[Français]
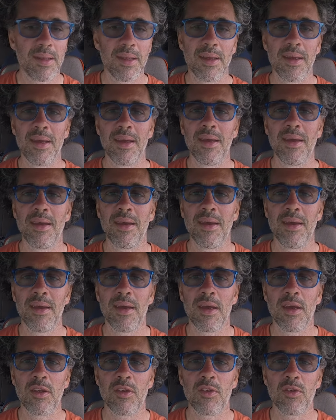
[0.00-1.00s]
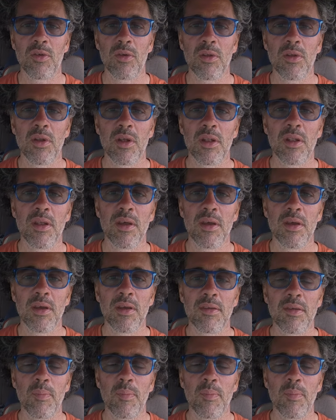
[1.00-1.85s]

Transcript: euh, sur notre.